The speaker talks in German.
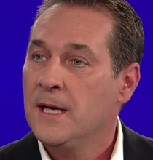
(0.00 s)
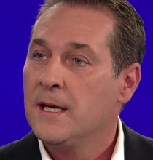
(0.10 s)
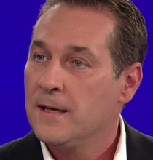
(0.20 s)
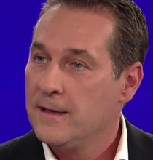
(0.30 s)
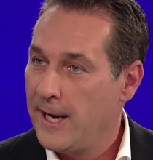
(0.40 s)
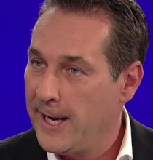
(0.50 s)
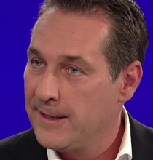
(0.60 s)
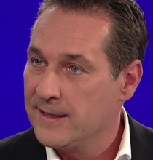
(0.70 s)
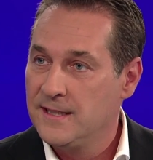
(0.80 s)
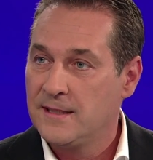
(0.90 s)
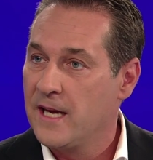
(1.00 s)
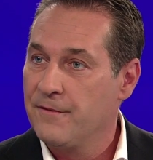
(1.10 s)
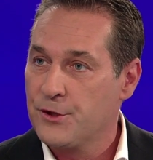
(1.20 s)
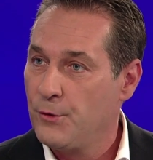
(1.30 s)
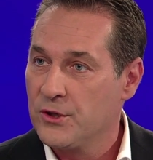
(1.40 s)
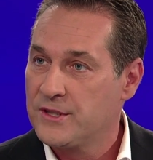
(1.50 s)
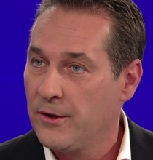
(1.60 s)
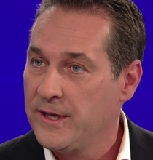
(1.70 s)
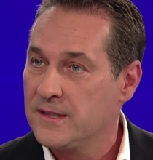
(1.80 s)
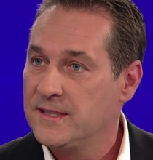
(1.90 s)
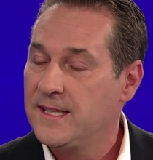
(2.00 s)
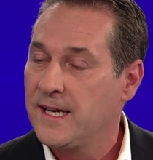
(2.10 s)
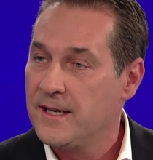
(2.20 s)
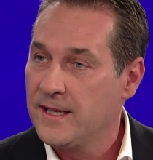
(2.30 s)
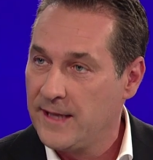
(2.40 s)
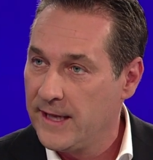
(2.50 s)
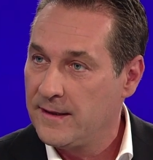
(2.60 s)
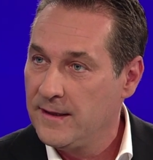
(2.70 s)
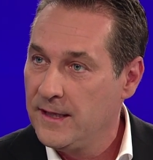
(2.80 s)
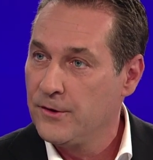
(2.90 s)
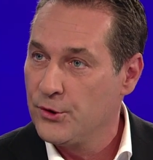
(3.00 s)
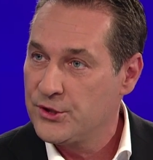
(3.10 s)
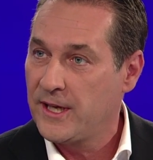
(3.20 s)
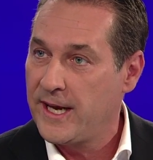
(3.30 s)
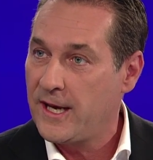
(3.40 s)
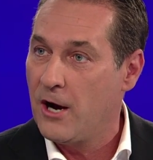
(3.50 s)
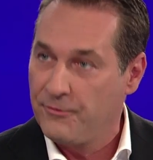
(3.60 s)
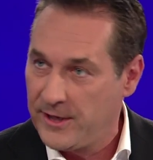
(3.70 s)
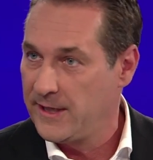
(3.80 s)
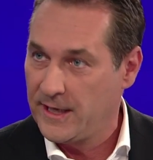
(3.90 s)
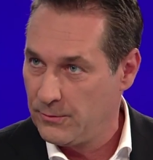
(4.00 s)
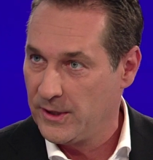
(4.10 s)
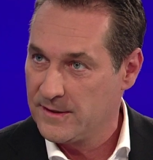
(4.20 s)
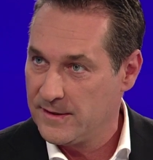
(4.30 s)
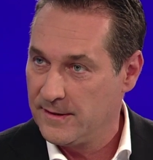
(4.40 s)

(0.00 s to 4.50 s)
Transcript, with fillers: So Nein, das sind keine Verschwörungstheorien, das sind Realitäten, die in Österreich aufgedeckt wurden. Gut, sind.